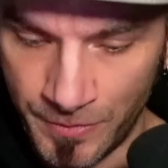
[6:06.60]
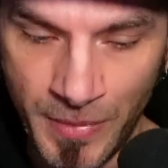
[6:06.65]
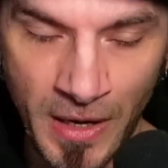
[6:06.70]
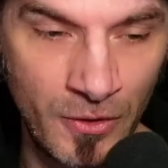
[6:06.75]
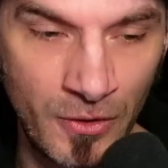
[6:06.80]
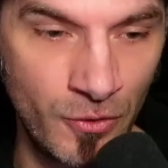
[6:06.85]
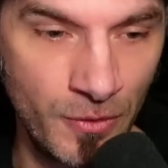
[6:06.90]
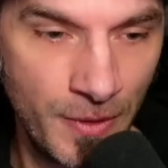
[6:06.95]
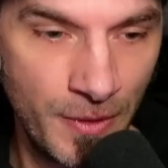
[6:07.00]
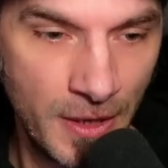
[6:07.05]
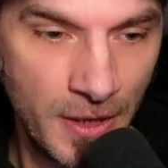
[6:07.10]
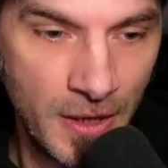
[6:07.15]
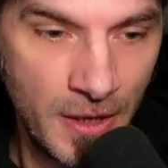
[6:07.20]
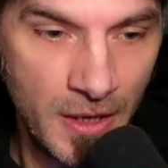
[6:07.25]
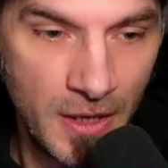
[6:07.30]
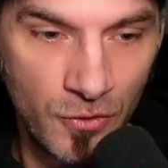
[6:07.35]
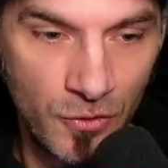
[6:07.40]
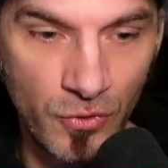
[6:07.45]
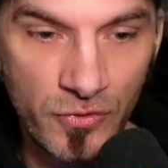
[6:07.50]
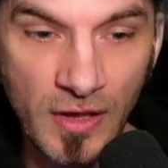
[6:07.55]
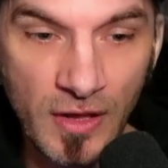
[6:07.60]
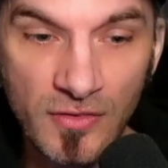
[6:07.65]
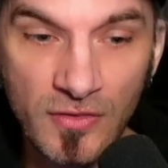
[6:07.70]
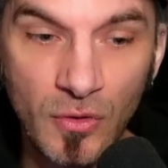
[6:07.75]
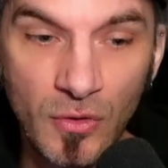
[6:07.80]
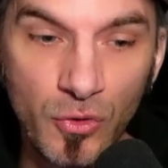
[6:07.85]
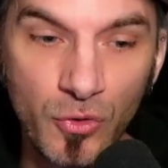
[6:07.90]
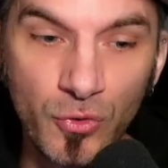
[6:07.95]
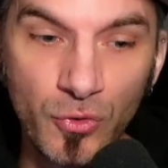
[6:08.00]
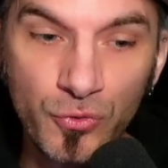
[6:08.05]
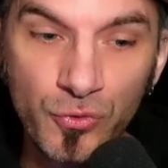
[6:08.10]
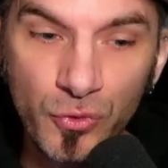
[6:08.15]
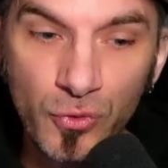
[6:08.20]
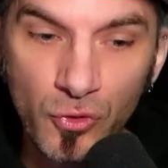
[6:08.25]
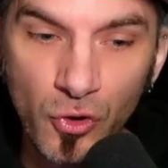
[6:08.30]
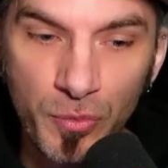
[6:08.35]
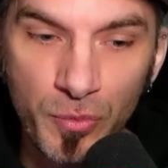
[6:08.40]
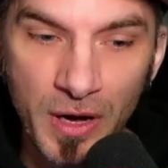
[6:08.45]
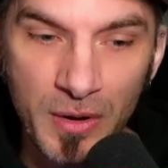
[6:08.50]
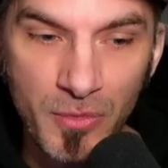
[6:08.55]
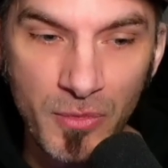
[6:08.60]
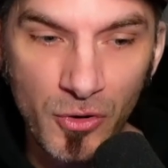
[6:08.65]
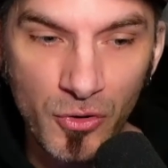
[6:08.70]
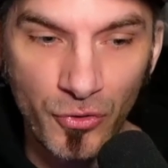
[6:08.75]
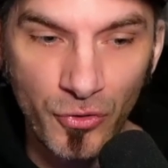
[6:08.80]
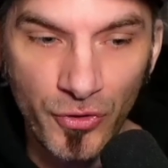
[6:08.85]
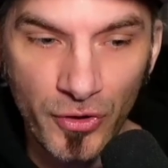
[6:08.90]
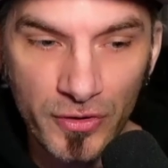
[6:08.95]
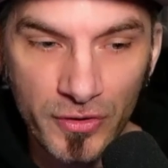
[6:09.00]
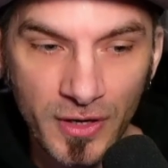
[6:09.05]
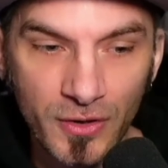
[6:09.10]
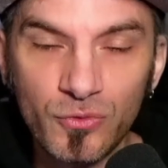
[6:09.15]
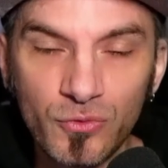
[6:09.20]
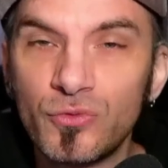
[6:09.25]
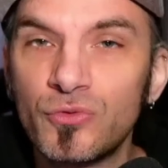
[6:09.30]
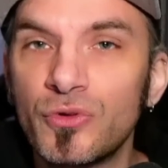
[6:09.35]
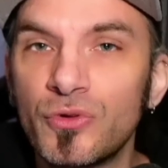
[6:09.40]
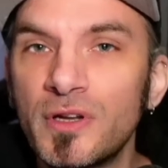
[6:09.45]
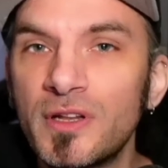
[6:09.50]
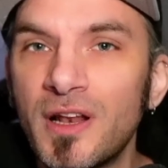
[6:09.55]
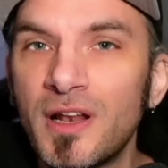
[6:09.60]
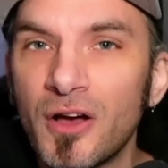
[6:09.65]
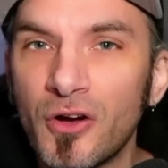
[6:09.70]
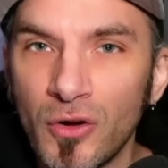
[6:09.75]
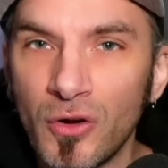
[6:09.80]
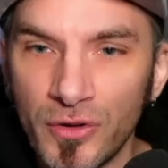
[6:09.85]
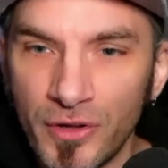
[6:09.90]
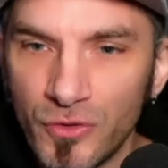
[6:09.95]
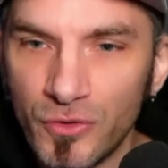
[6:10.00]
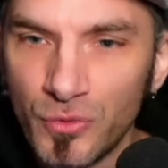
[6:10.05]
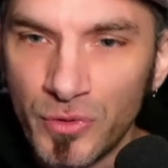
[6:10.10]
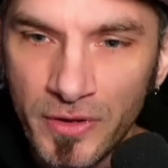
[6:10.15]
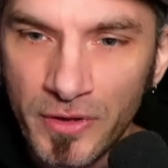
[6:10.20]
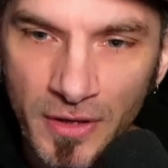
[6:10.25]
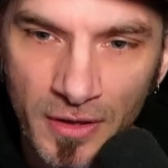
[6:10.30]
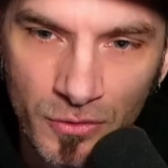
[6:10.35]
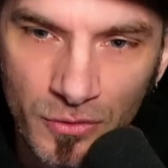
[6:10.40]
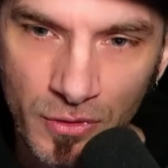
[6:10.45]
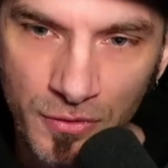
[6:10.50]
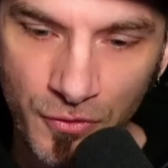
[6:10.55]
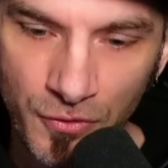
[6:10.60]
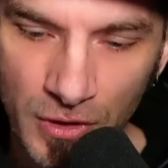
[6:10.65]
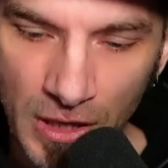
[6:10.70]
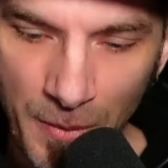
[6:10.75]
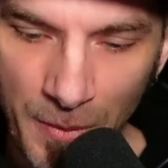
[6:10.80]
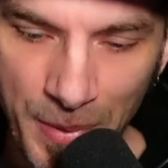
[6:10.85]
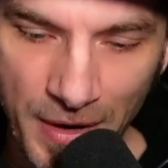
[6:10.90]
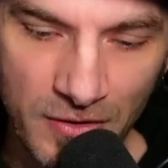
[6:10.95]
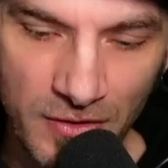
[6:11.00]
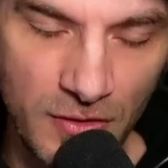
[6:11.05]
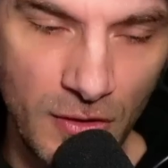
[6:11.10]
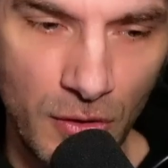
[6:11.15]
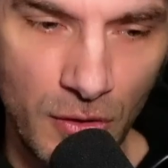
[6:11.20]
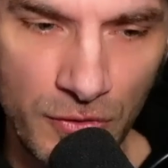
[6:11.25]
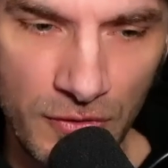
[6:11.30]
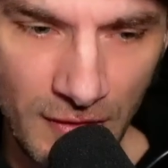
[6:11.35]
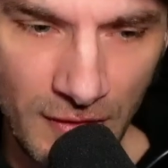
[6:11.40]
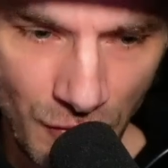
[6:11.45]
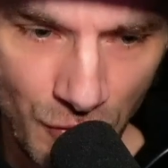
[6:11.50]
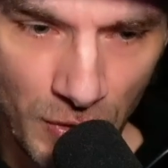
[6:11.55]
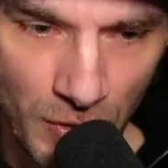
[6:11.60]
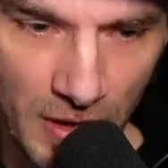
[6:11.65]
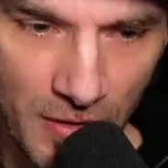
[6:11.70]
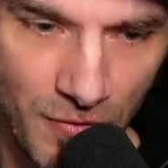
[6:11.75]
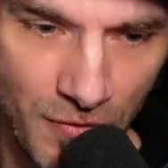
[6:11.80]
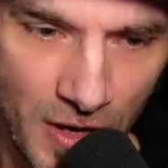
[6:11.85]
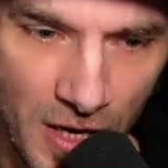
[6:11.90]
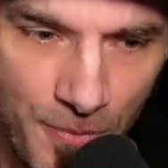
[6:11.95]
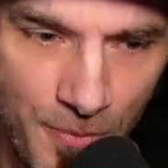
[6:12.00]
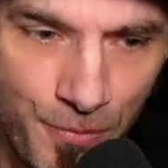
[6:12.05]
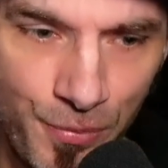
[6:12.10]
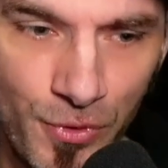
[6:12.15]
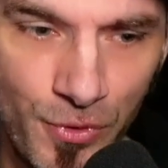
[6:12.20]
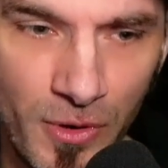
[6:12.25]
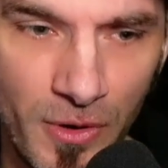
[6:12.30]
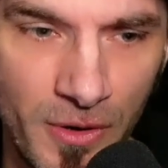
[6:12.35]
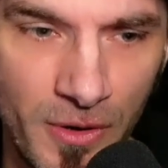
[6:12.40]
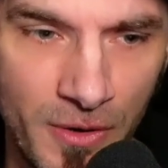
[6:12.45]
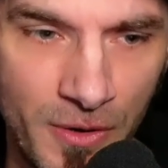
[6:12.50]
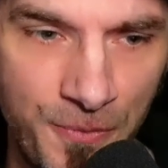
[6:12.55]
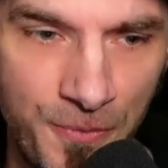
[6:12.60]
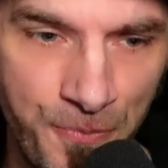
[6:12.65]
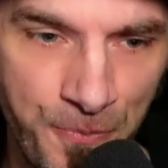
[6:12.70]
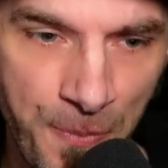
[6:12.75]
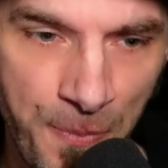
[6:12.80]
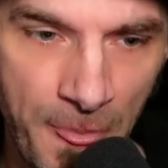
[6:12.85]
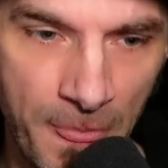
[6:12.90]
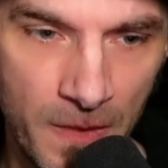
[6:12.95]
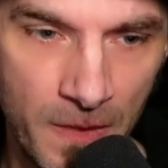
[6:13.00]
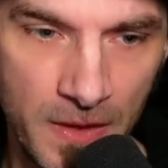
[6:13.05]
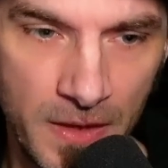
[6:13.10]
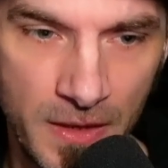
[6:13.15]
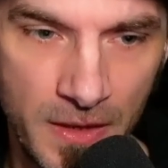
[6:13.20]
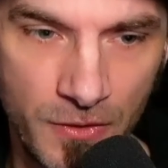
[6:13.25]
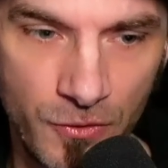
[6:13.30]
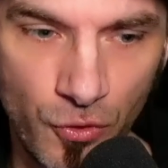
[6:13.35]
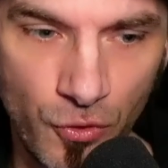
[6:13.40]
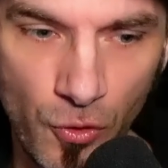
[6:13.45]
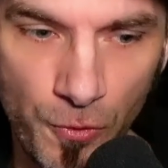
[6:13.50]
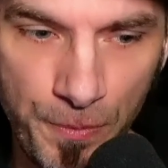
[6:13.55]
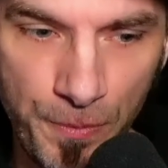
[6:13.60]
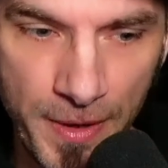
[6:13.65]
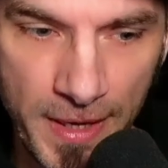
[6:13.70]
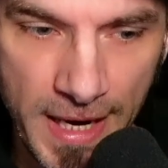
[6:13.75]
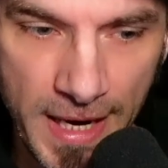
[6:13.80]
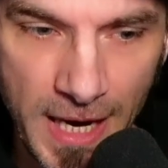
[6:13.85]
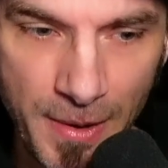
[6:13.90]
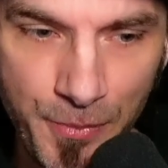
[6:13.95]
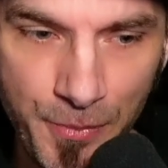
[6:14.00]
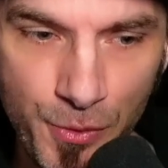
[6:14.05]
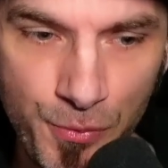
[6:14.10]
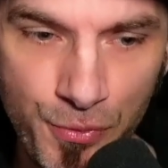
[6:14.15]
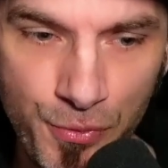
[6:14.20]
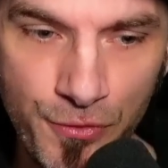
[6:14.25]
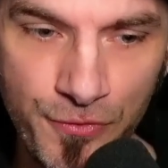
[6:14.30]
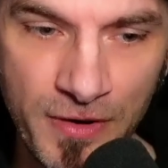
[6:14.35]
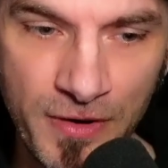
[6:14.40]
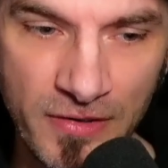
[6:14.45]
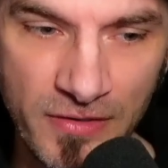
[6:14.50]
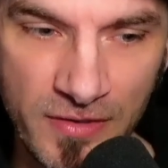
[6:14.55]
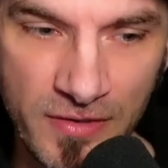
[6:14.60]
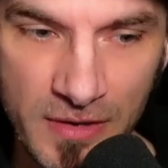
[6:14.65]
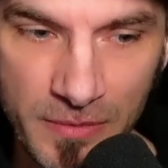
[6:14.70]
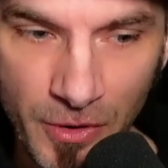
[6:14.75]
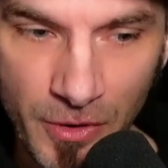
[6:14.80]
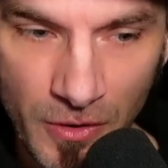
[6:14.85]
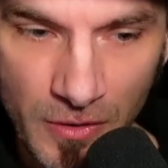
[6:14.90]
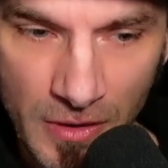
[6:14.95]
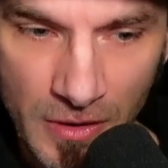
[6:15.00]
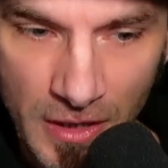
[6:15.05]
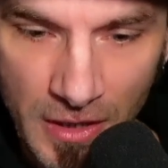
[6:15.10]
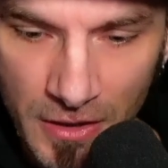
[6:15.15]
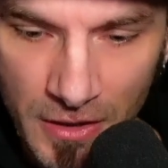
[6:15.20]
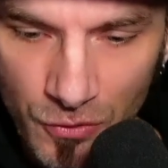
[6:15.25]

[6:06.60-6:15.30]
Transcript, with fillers: Pardon. Donc ça c'est le contenu globalement qu'on est en train de nous donner de la Golden Week. Hein. Donc il faudra partir en digne rival pour... Euh, dropper un peu plus facilement.